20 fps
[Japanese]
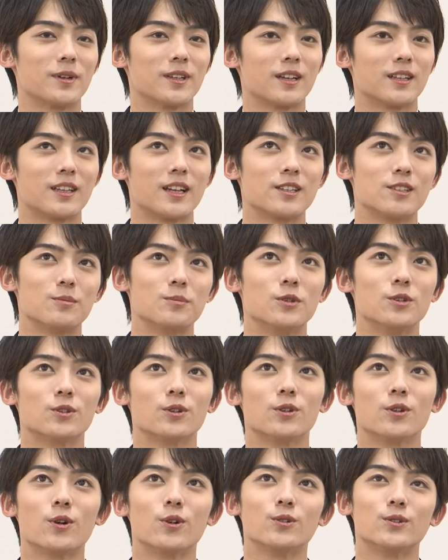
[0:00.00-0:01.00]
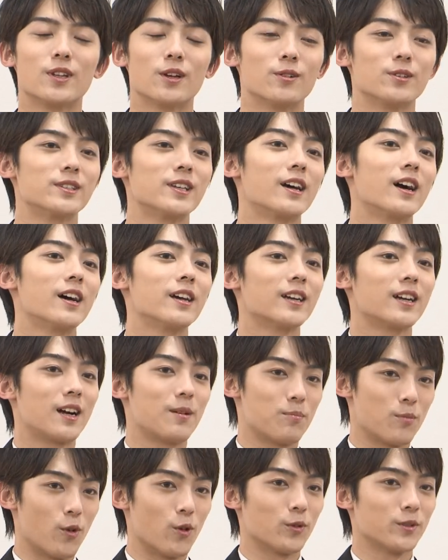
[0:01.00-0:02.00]
また辰巳ゆとの歌の世界
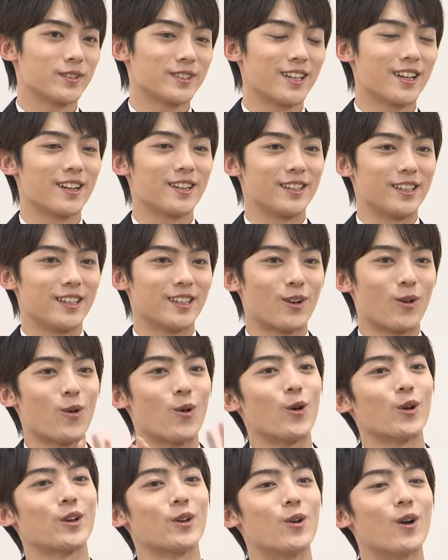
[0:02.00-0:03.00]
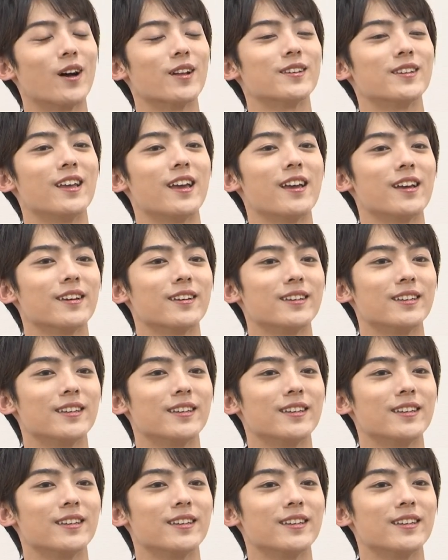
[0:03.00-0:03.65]
観もさらにこう広がって